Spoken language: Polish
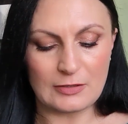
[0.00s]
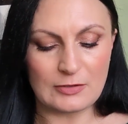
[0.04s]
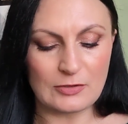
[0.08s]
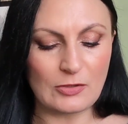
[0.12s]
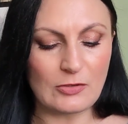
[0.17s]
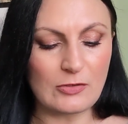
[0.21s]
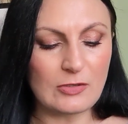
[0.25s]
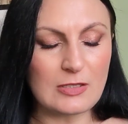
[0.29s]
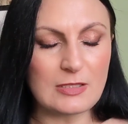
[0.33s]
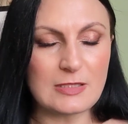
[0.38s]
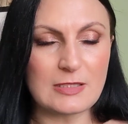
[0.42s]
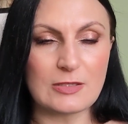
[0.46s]

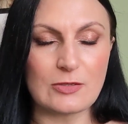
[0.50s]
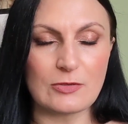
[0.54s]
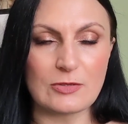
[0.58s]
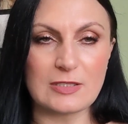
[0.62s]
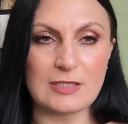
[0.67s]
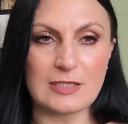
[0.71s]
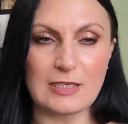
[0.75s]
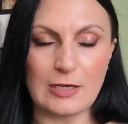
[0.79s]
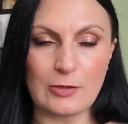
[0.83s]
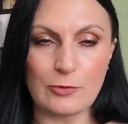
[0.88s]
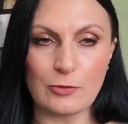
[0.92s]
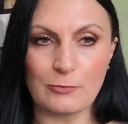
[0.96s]
To jest to
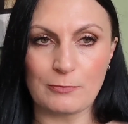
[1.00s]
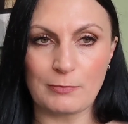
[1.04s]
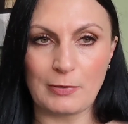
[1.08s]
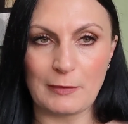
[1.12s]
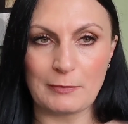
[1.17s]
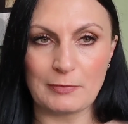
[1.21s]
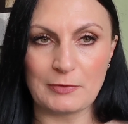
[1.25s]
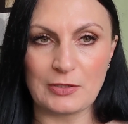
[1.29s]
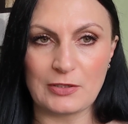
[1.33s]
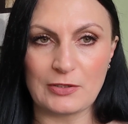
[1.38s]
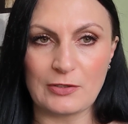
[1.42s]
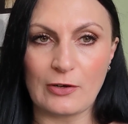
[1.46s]
serum
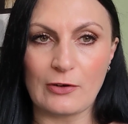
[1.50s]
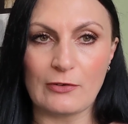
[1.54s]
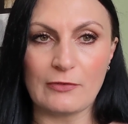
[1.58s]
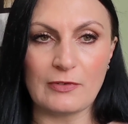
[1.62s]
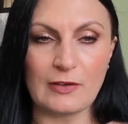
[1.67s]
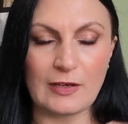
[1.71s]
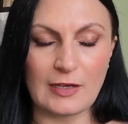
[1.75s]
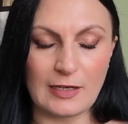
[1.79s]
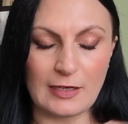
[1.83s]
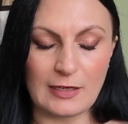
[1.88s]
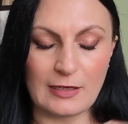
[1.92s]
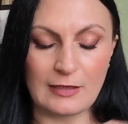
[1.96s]

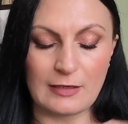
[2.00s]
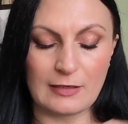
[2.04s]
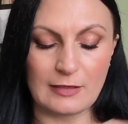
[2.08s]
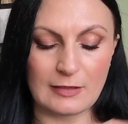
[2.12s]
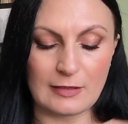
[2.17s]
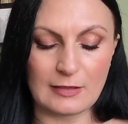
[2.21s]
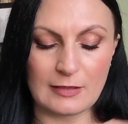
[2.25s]
peptydowe